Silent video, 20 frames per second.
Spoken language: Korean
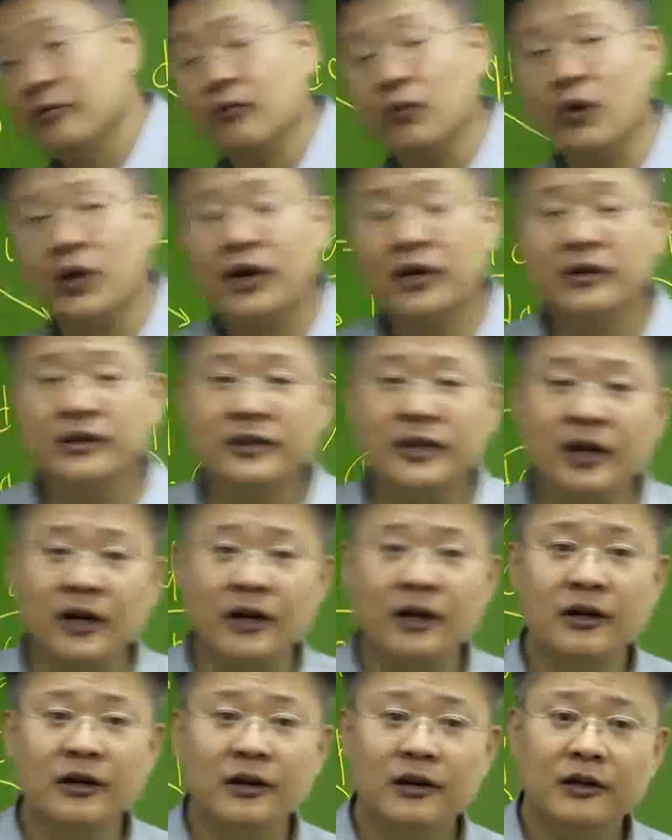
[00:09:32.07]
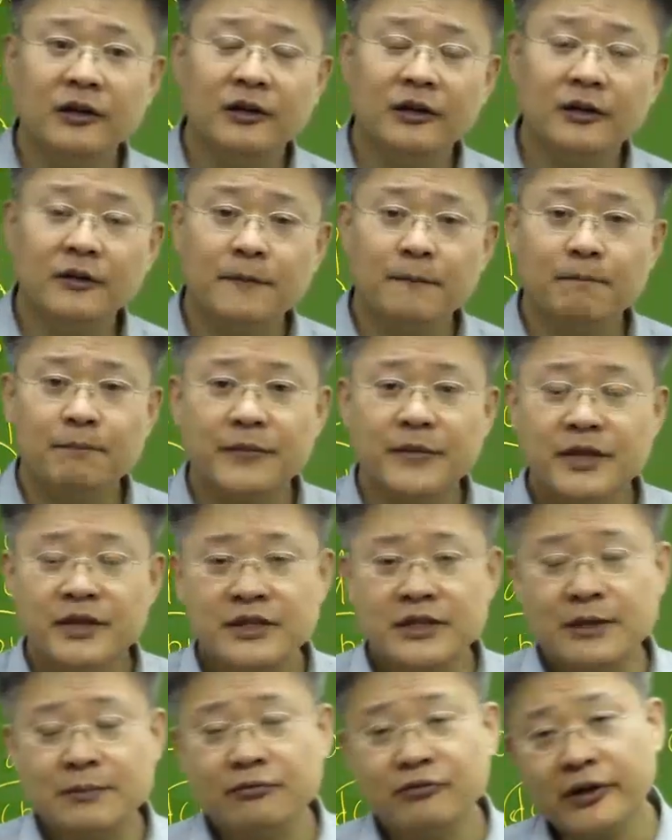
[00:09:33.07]
뭐가 크다?
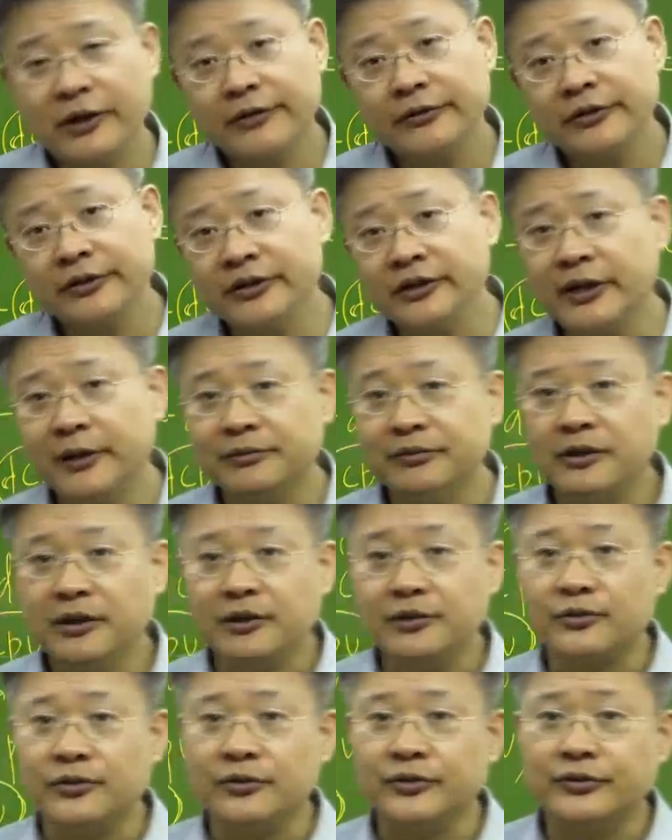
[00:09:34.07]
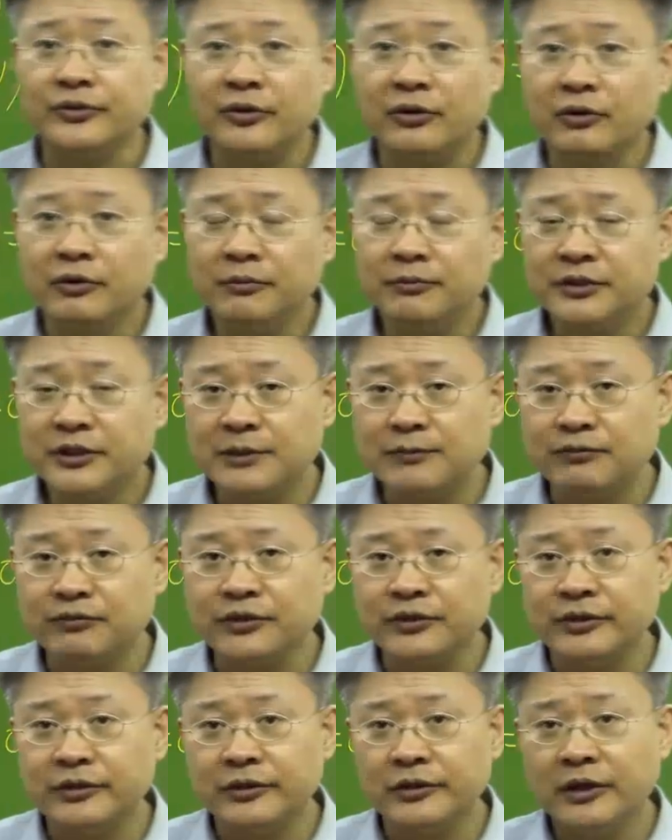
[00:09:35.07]
CV가 더 큰 값을 갖죠. 그죠?
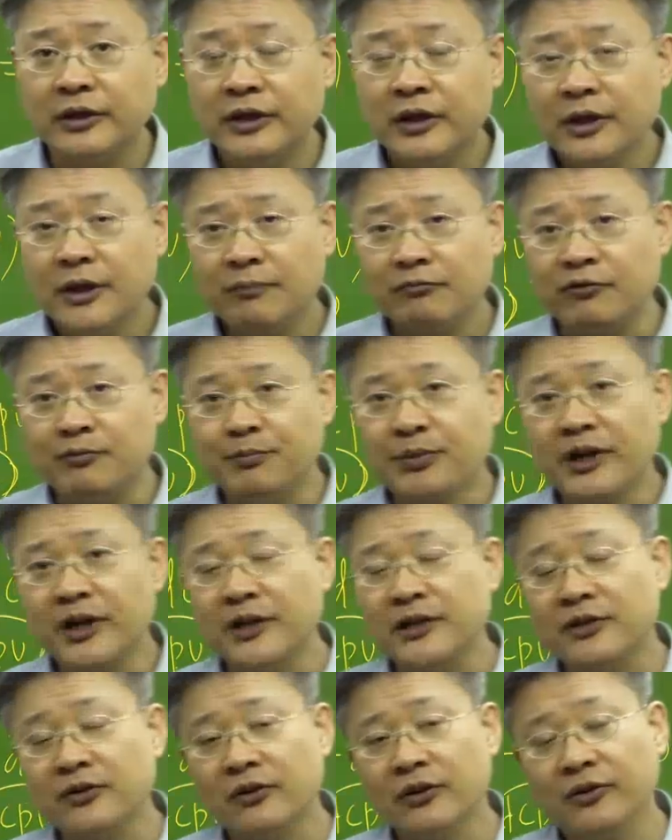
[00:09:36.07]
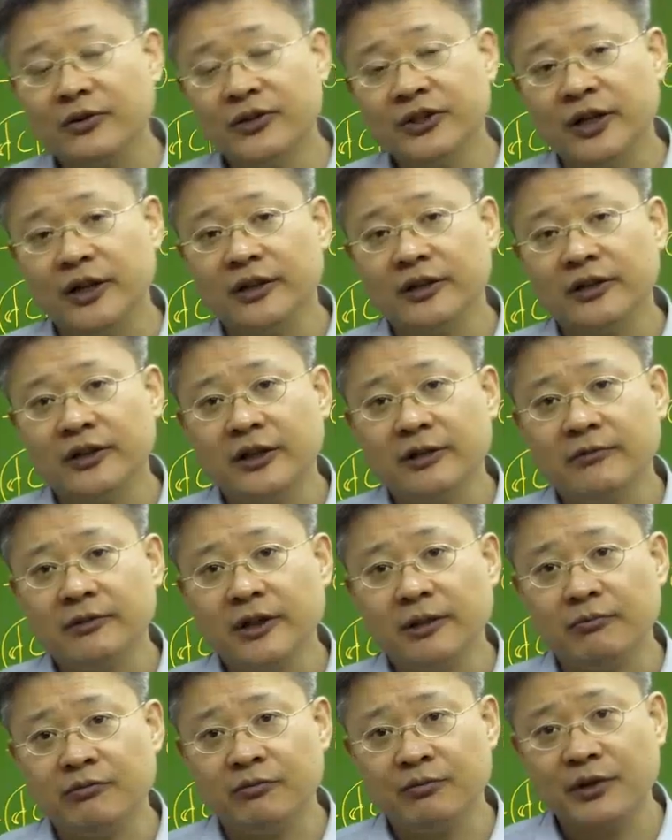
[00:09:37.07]
CV는 부피가 일정한 것이 아니기
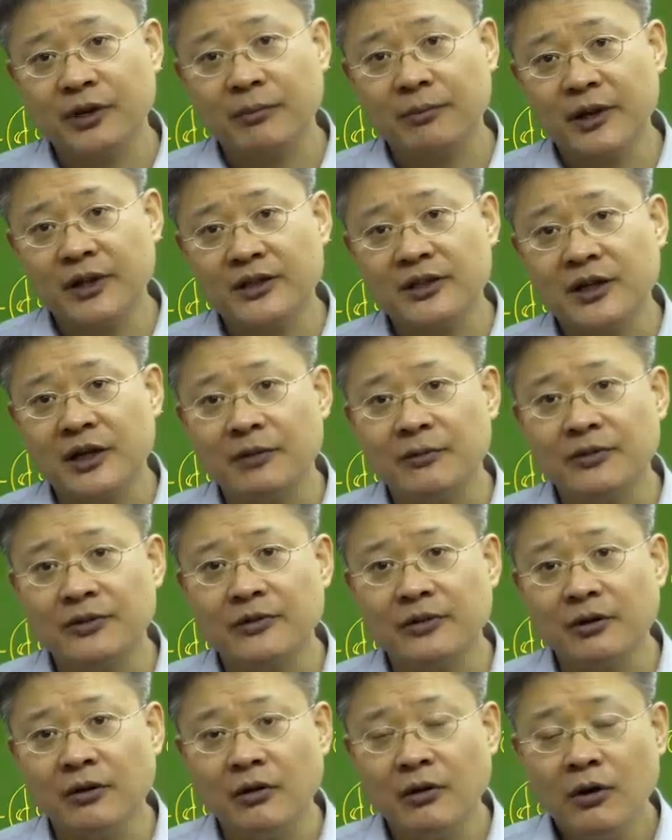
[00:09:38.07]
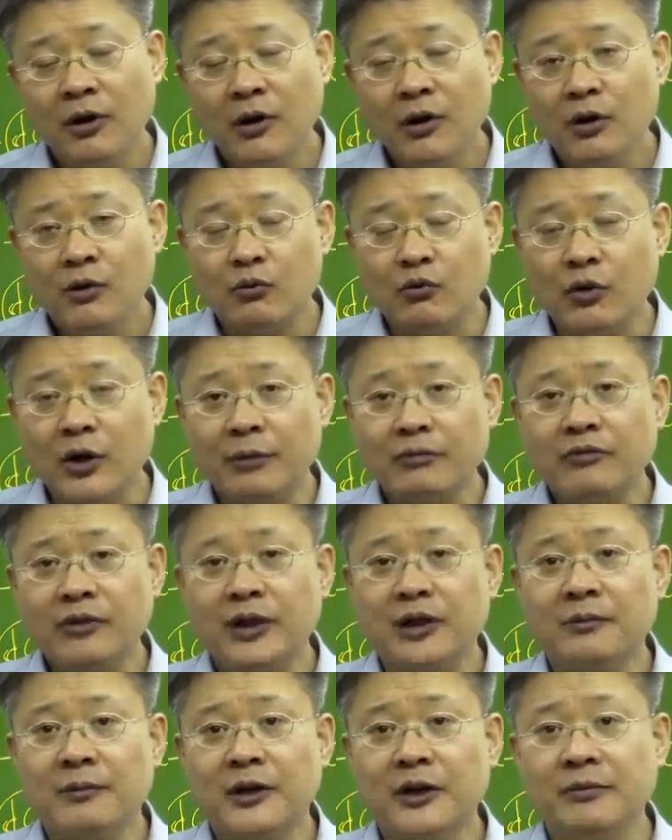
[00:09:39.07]
때문에 부피가 팽창하면서
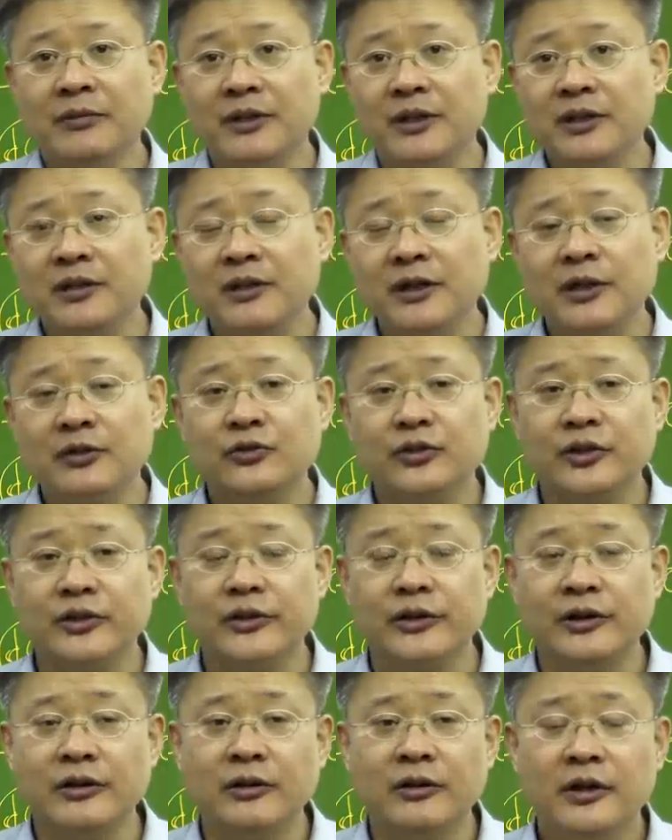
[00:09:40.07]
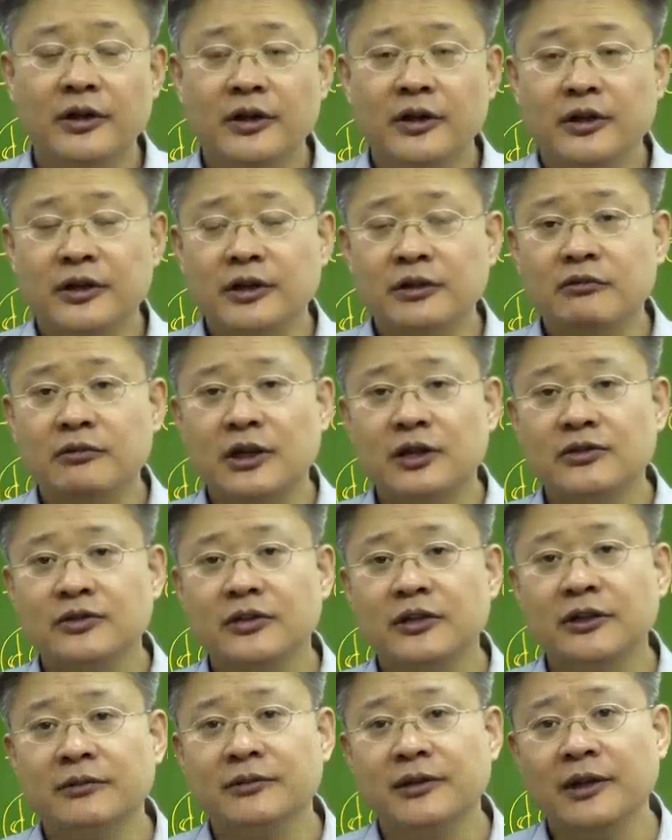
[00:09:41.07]
외부에 그만큼 일을 해줘야 돼요. 일을
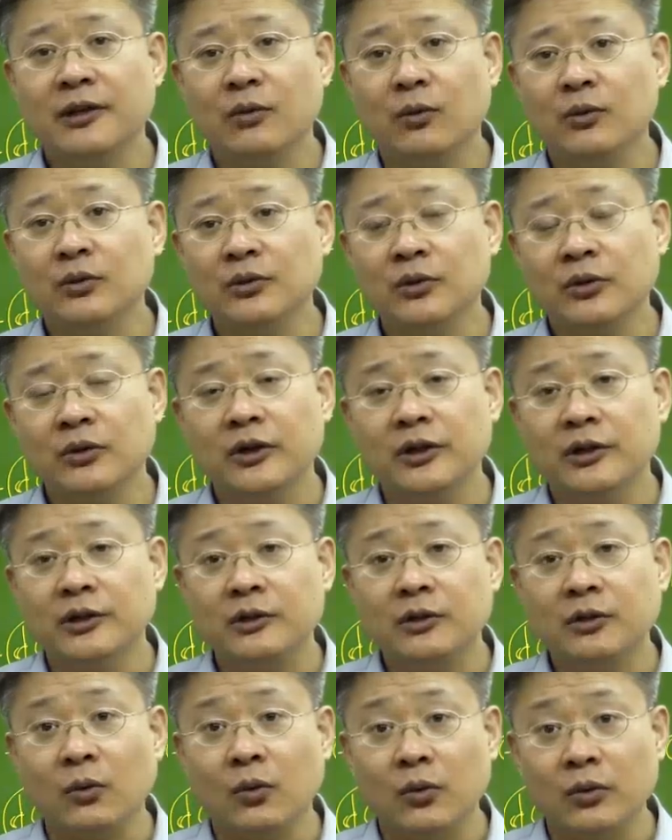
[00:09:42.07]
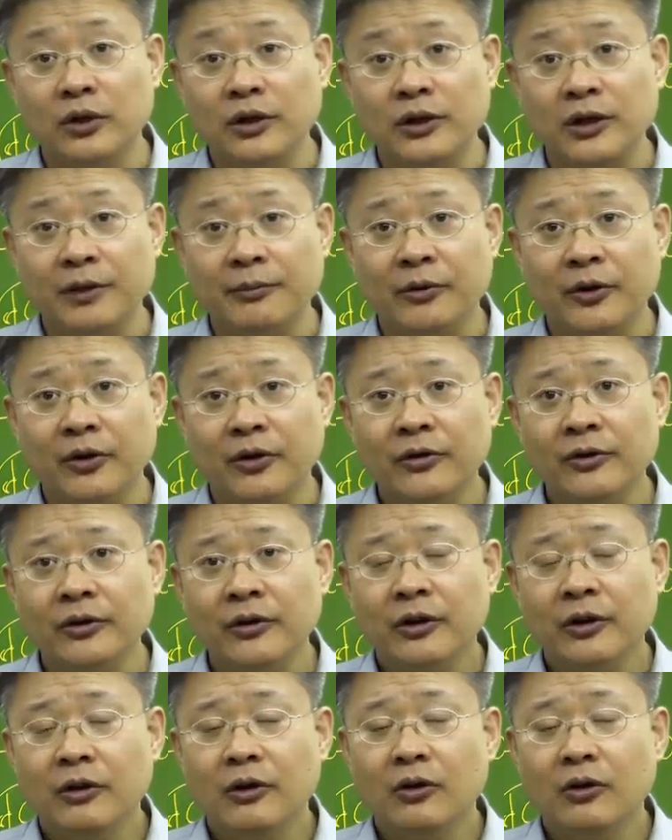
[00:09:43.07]
해주기 때문에 온도를 1도 올리려면